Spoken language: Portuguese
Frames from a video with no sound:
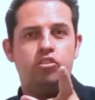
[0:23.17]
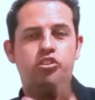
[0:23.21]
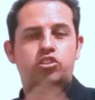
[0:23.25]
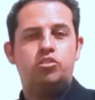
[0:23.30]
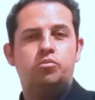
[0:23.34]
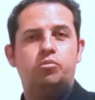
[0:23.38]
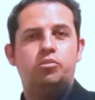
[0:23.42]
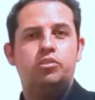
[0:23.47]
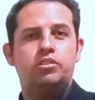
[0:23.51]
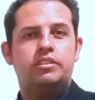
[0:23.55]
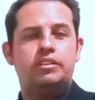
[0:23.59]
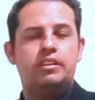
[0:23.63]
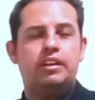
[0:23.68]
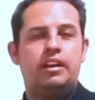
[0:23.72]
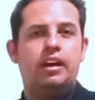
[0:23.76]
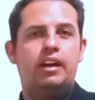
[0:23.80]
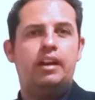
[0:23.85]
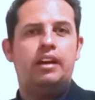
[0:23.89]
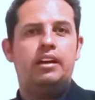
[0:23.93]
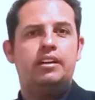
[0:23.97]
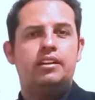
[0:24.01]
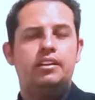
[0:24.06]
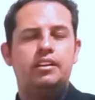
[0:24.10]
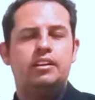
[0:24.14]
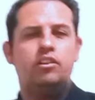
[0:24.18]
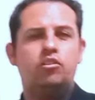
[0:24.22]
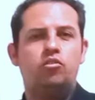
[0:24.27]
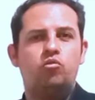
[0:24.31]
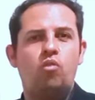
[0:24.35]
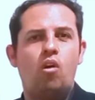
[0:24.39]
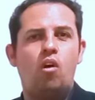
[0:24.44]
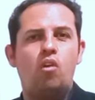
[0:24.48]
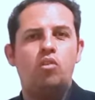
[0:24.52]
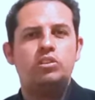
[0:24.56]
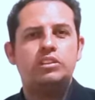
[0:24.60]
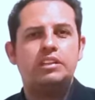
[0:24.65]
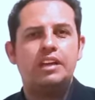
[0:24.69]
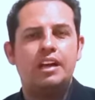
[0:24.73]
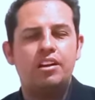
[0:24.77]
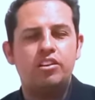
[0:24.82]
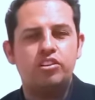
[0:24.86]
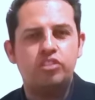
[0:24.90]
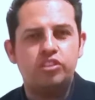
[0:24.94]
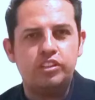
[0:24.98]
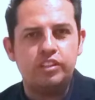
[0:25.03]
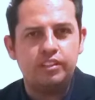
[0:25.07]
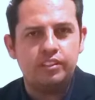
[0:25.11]
Vou te mostrar em qual
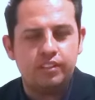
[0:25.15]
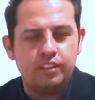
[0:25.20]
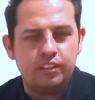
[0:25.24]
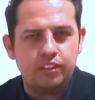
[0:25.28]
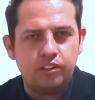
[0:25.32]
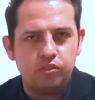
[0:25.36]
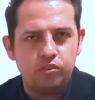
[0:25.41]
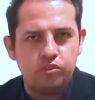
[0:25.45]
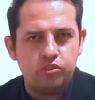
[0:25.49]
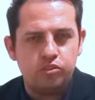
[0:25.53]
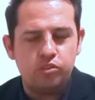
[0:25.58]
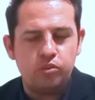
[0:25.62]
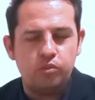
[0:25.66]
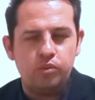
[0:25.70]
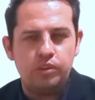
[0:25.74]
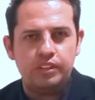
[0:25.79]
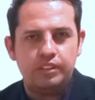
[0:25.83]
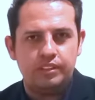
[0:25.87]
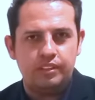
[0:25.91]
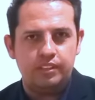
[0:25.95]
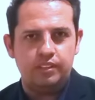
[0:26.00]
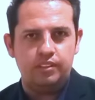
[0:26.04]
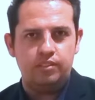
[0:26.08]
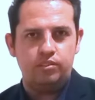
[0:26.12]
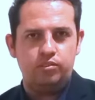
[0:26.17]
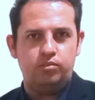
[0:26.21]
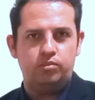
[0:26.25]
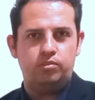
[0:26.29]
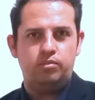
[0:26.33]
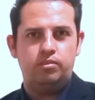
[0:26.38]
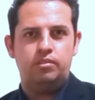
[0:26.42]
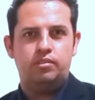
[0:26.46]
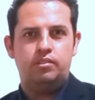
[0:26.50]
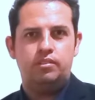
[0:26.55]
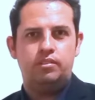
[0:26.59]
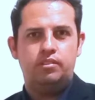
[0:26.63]
sarjeta que eu estou andando